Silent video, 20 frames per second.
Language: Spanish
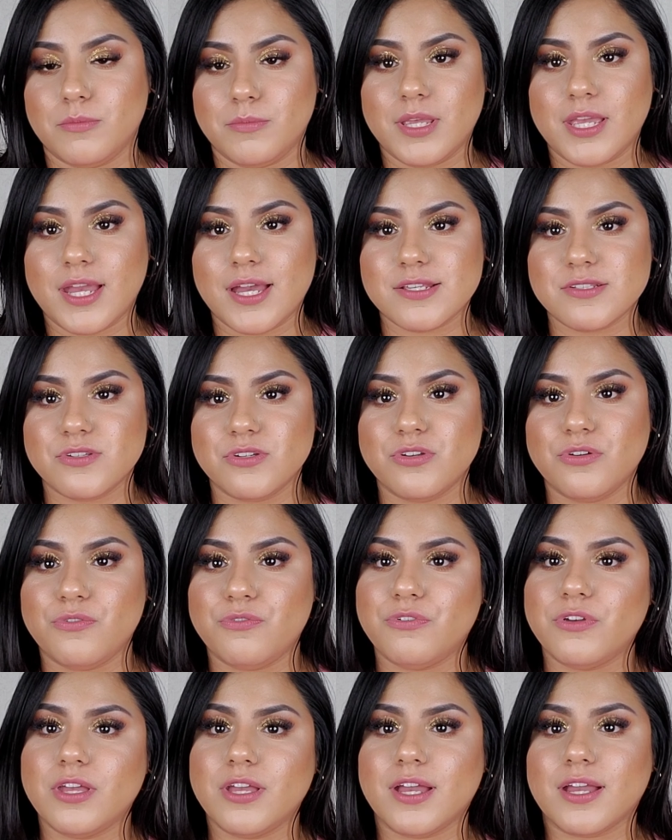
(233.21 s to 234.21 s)
en mi caso yo
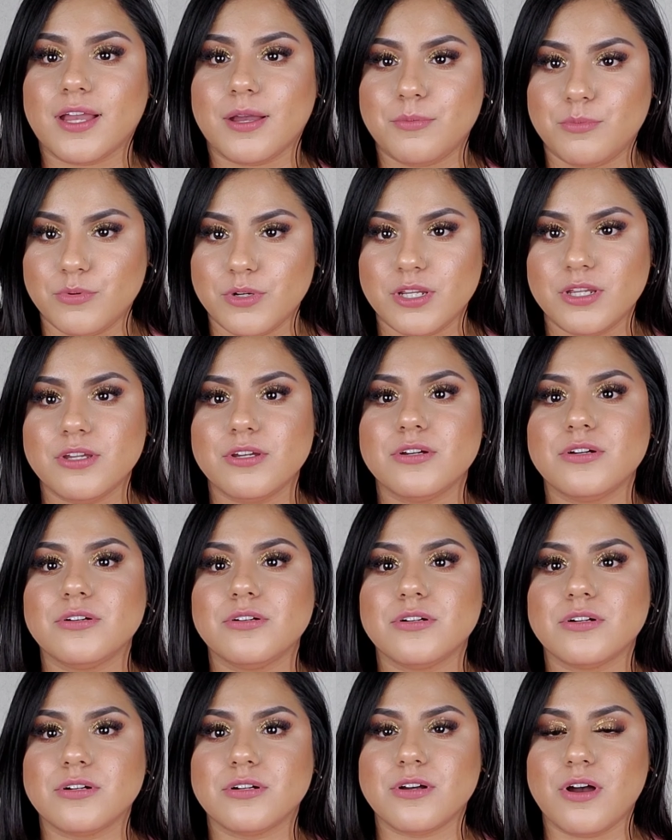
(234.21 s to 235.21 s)
fui a
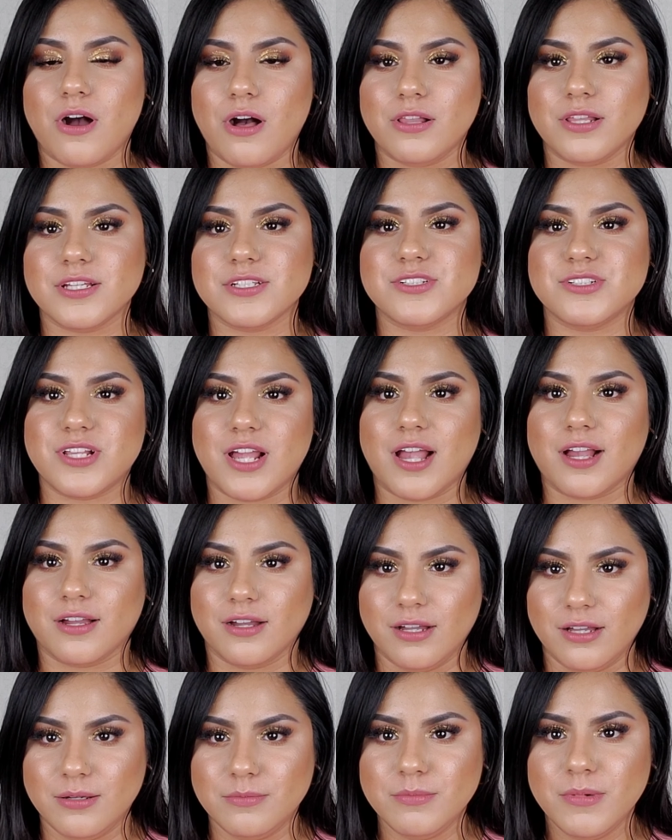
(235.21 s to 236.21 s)

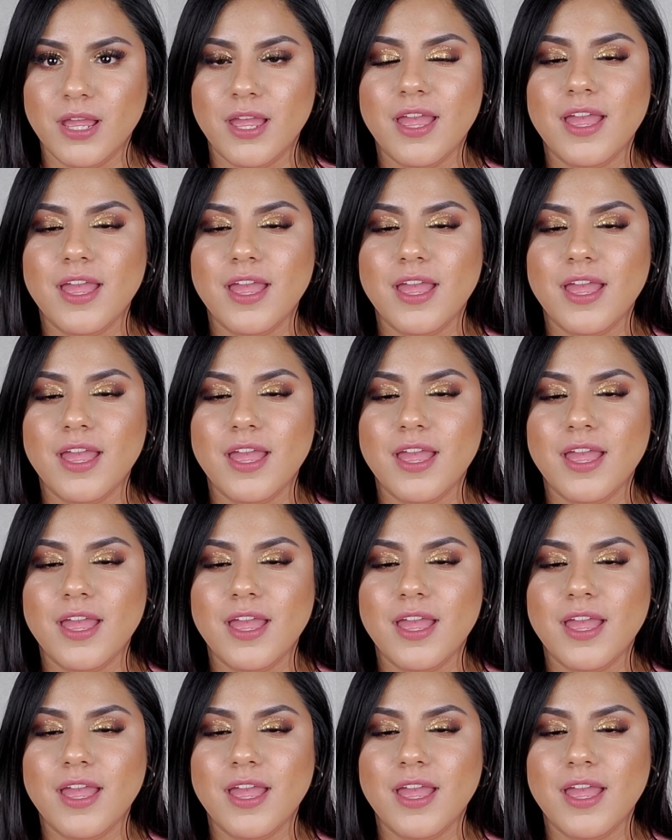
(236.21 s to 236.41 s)
cabrillocollege.com